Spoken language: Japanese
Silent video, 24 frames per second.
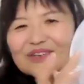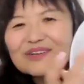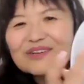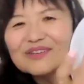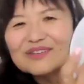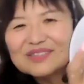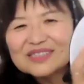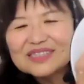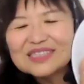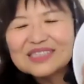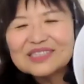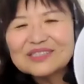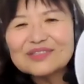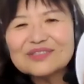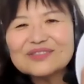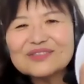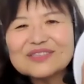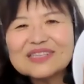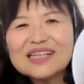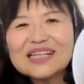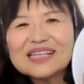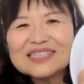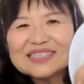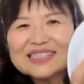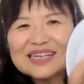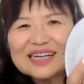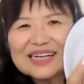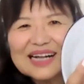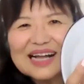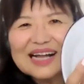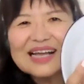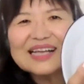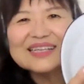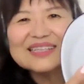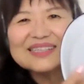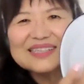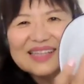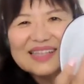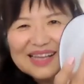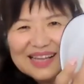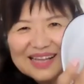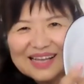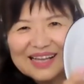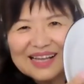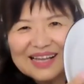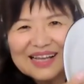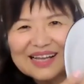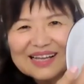方にちょっと何か書い
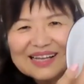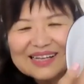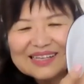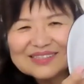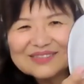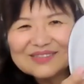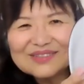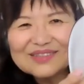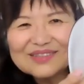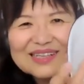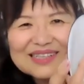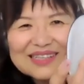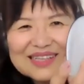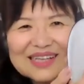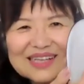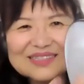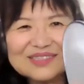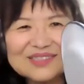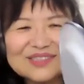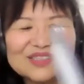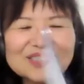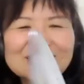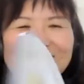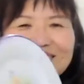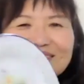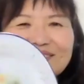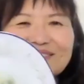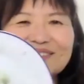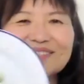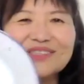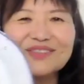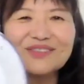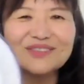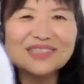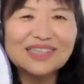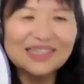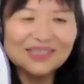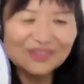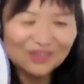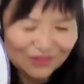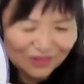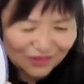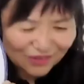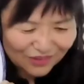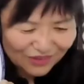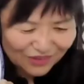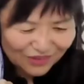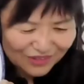てそれで鈴木邦子さんの
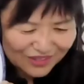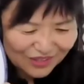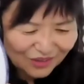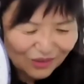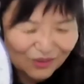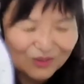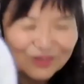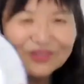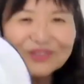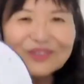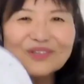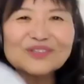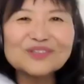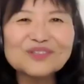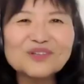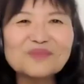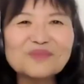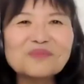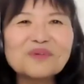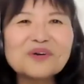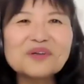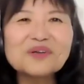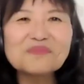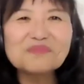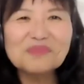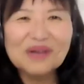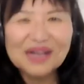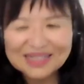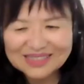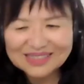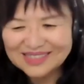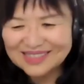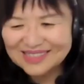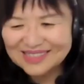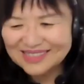ところに送ろうと思います。いい